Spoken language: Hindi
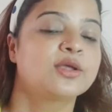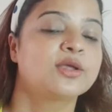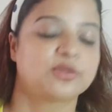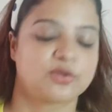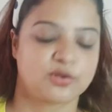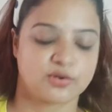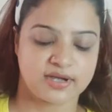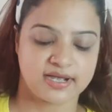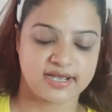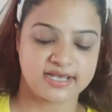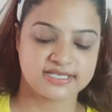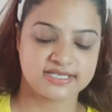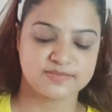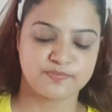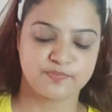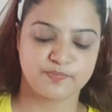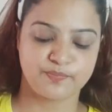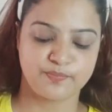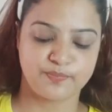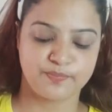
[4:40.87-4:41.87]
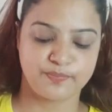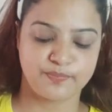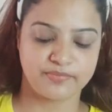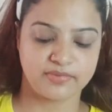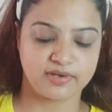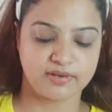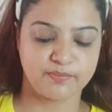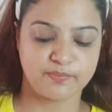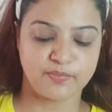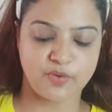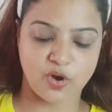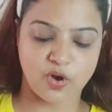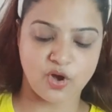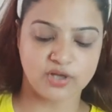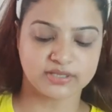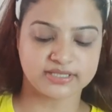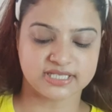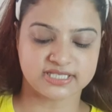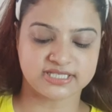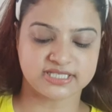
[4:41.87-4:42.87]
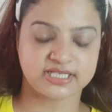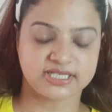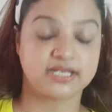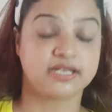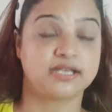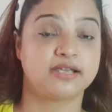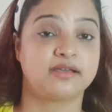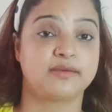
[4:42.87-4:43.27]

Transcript: तो गाइज़ बहुत अच्छे